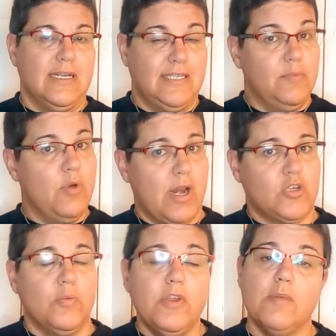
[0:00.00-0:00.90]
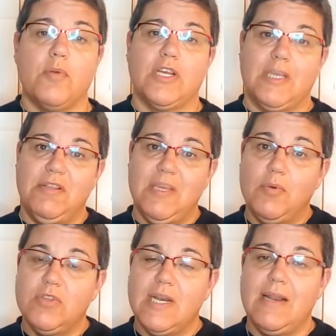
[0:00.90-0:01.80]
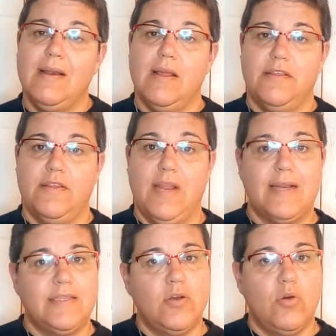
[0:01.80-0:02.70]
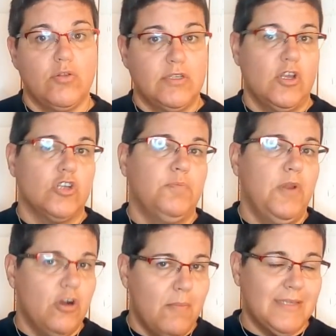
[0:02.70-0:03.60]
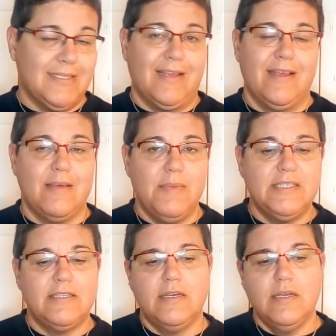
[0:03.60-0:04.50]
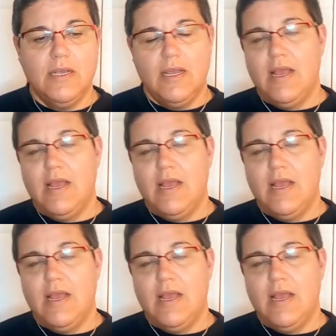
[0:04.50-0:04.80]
así muy resumido, porque también te pondré el enlace del artículo donde te lo explico más detalladamente,